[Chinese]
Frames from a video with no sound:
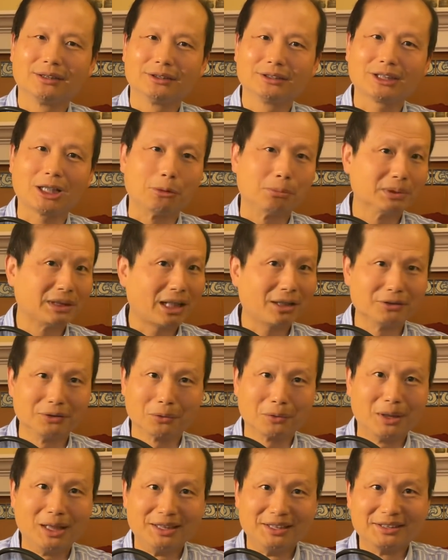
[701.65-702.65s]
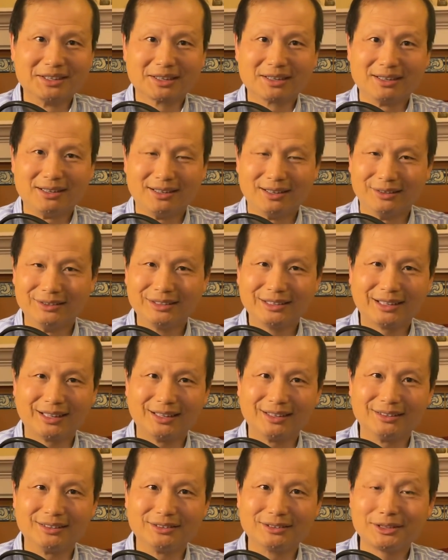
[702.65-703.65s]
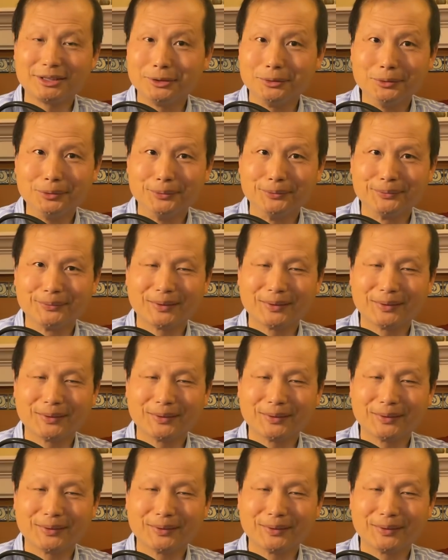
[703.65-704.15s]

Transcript: 找不到有关于这个人的记录。